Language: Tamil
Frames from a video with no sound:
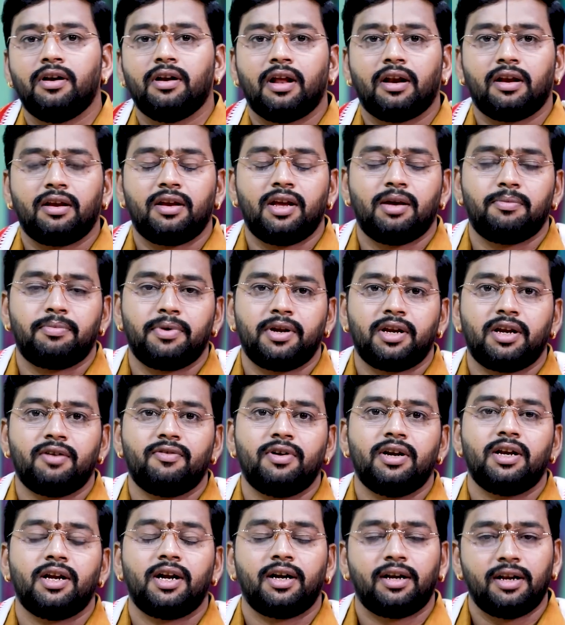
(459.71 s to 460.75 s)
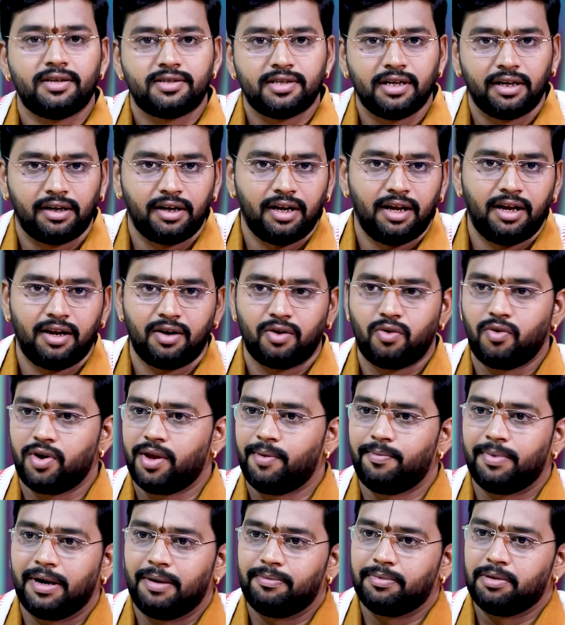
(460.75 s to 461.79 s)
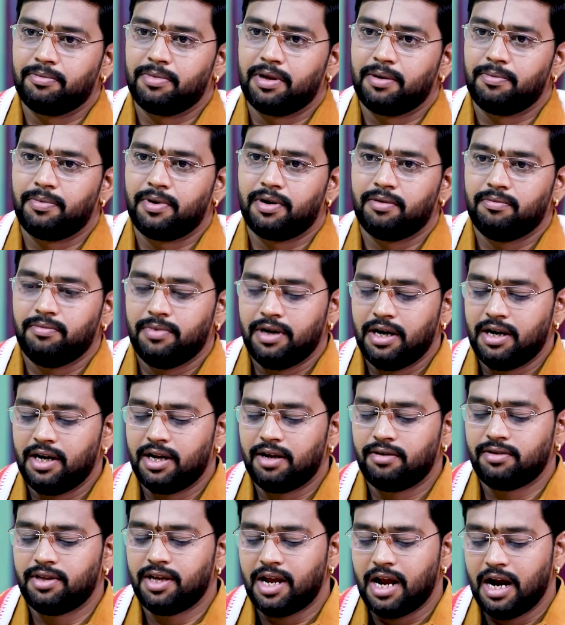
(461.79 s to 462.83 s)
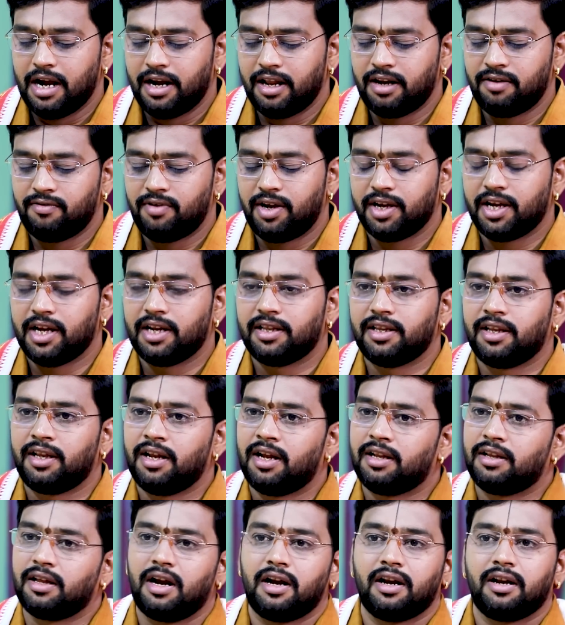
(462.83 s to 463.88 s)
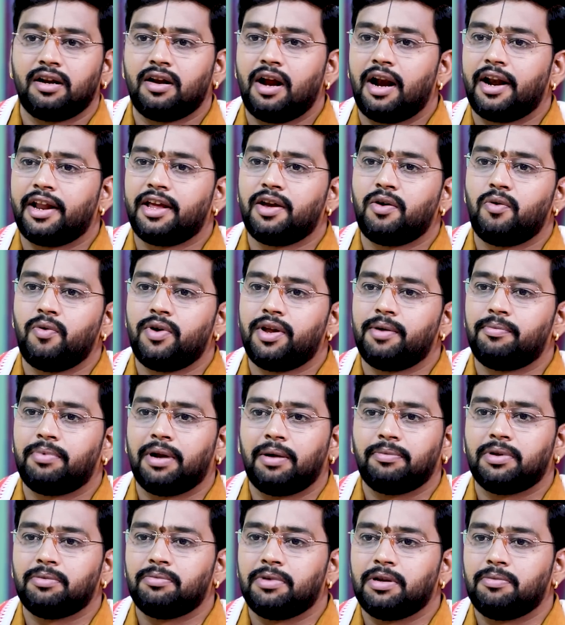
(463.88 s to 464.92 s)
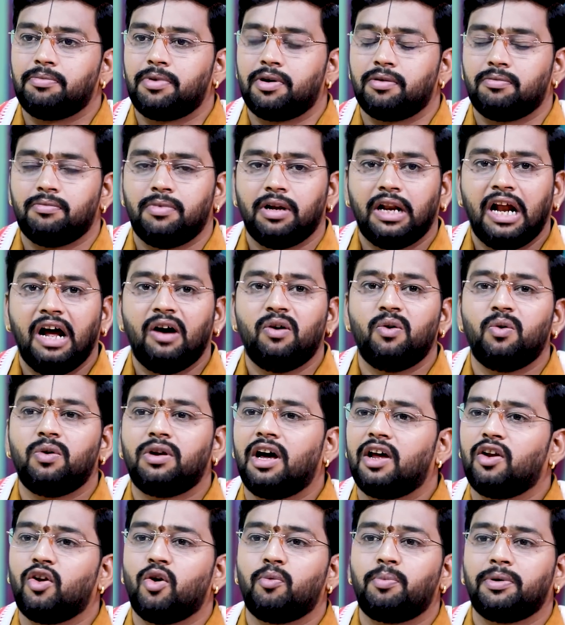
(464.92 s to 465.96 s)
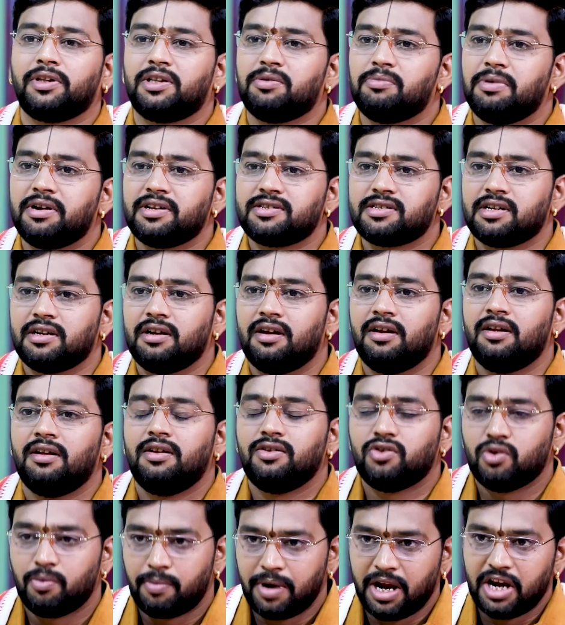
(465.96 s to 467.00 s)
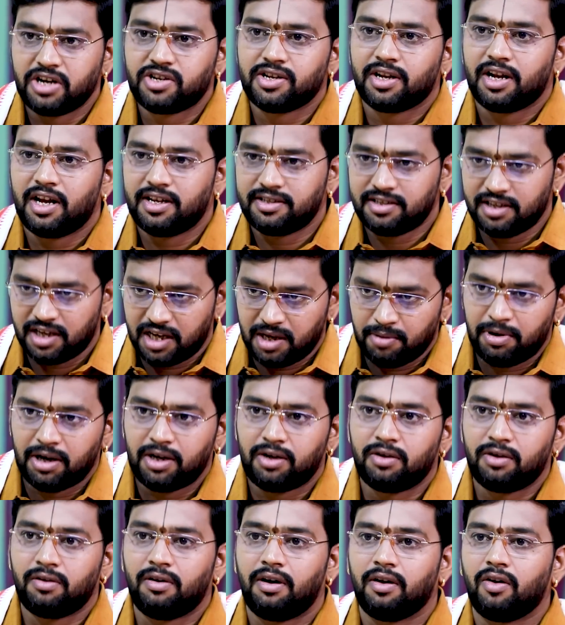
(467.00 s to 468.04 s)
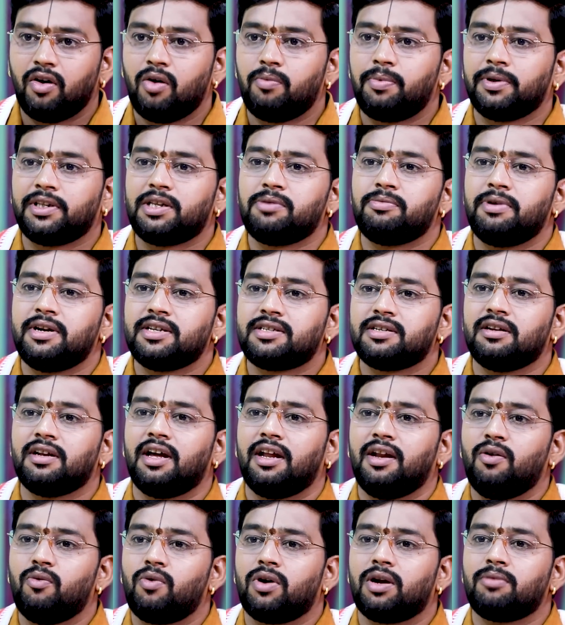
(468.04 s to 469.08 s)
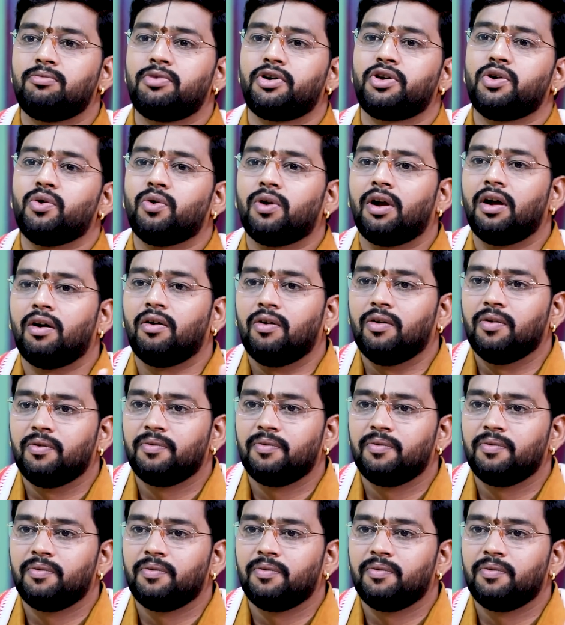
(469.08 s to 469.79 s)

நிறைய பேருக்கு வெளிநாட்டிலே செட்டில் ஆகக்கூடிய பிராப்தம் ஏற்படும் ரெண்டாவது கடன் வாங்கியிருந்தீங்க அந்த கடன் அடையக்கூடிய பிராப்தம் ஏற்படும் ராகுன் அலோபதி மெடிசன் ஸோ மேஷ ராசிக்கு மட்டும் அலோபதி மெடிசன்னால உடம்பு கியூர் ஆகும்